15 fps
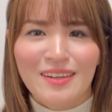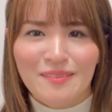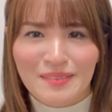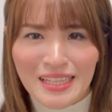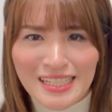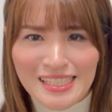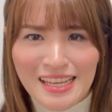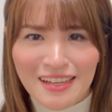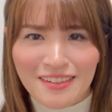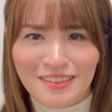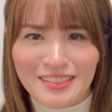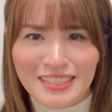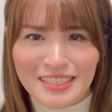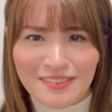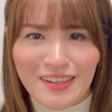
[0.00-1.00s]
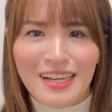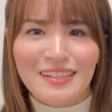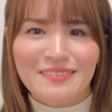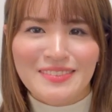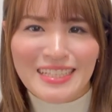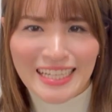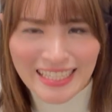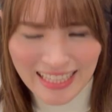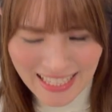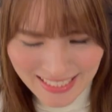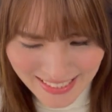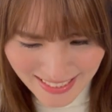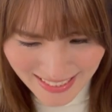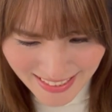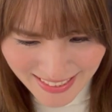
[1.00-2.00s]
皆さんこんにちはみさき
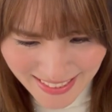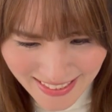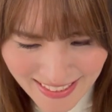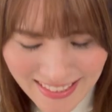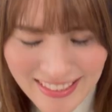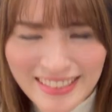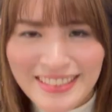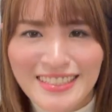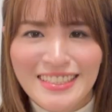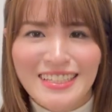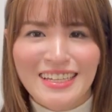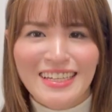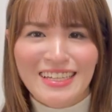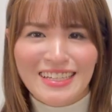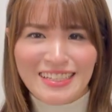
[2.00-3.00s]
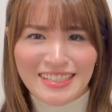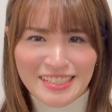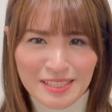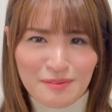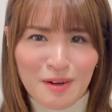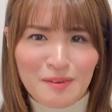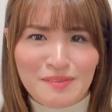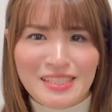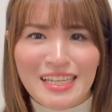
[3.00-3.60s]
ですいつも